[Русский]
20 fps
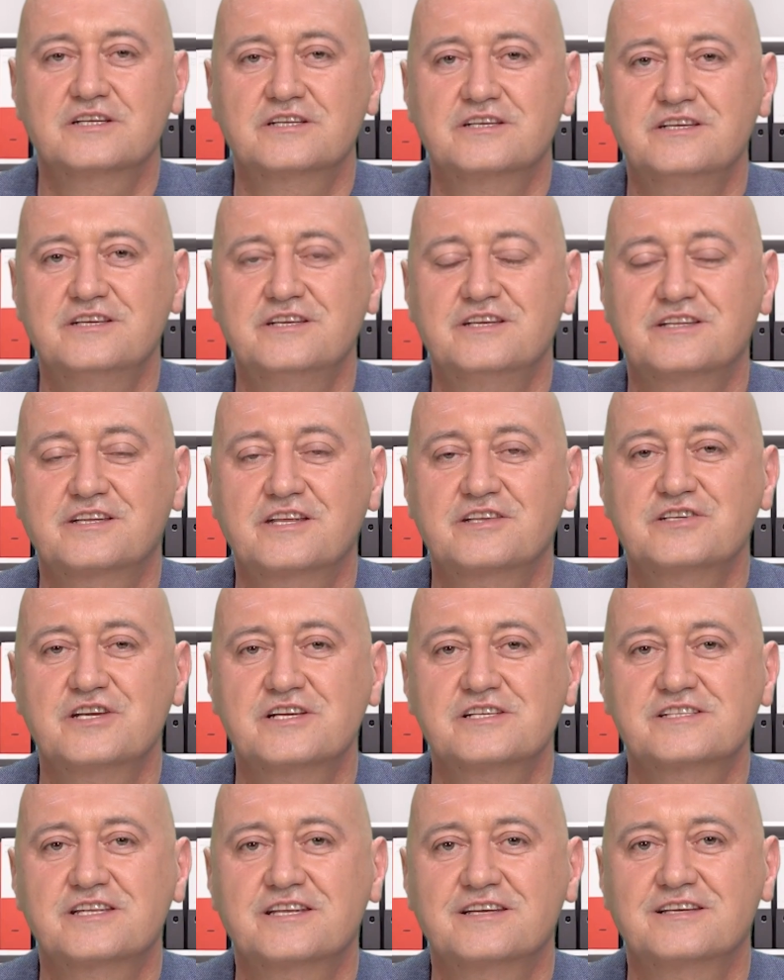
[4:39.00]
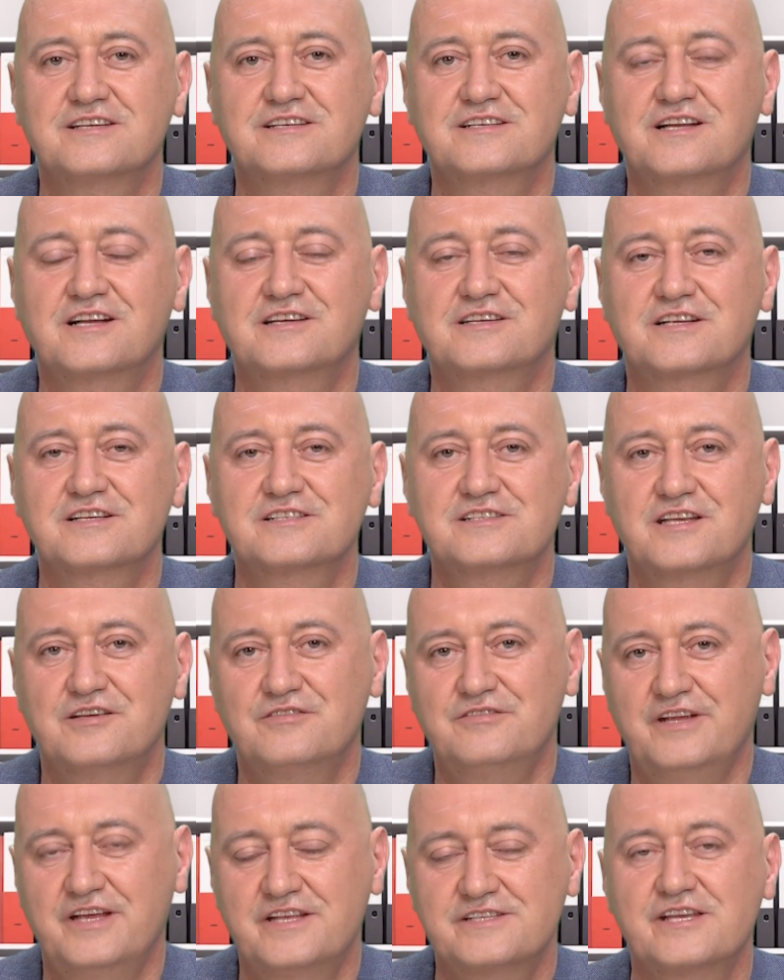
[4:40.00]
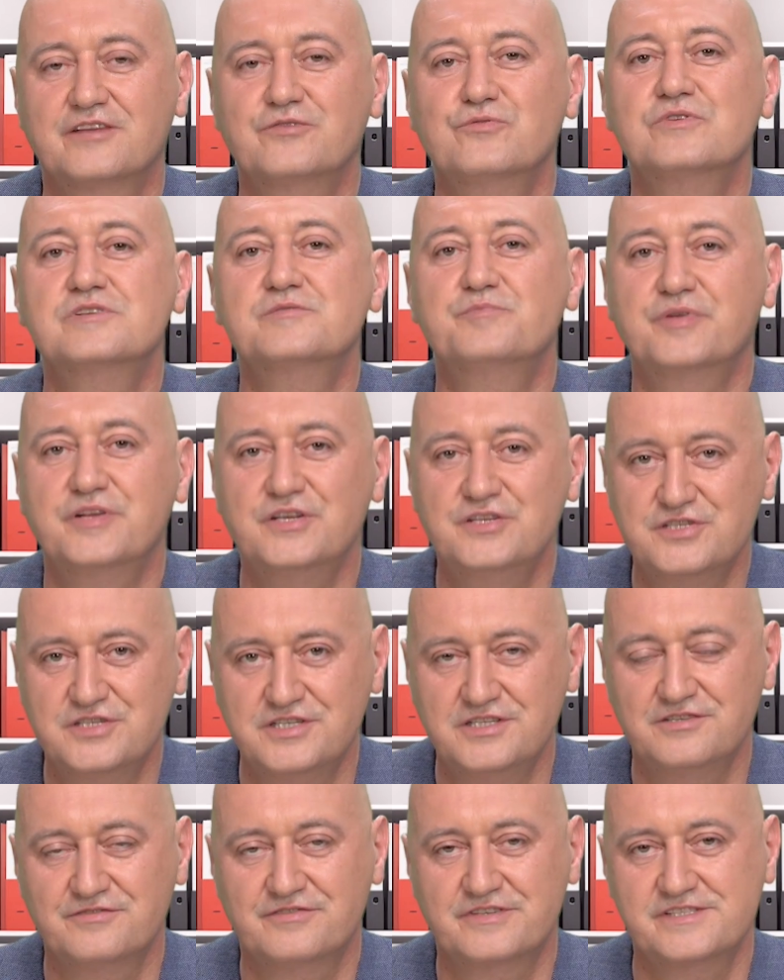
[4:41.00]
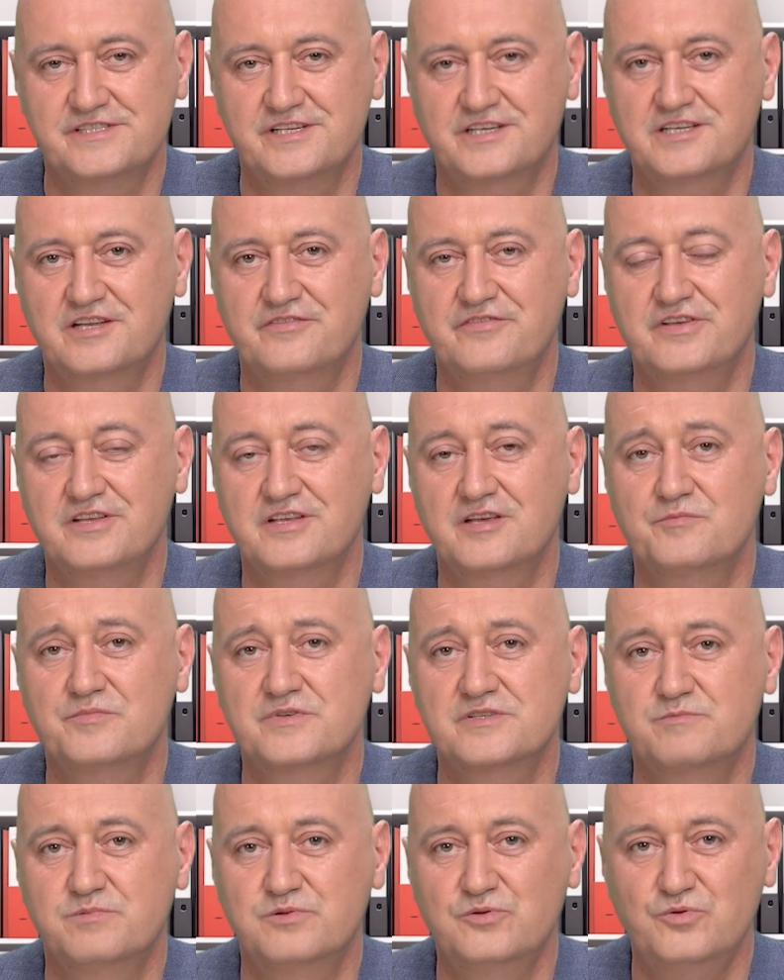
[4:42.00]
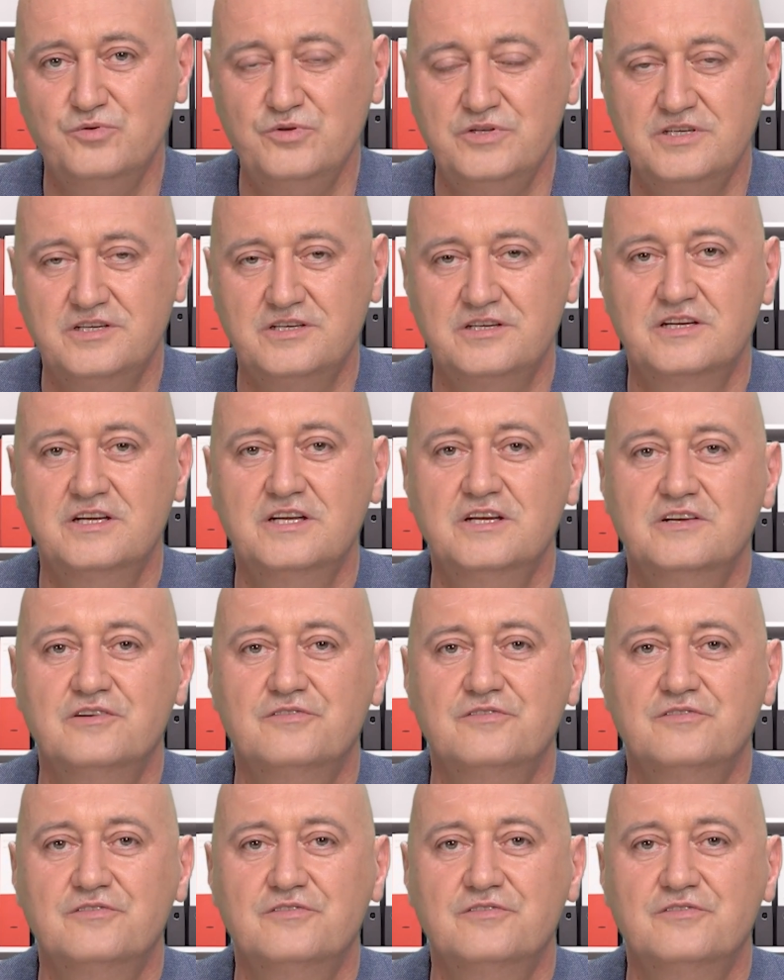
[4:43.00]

И это часто как раз является одной из причин возникновения бесплодия,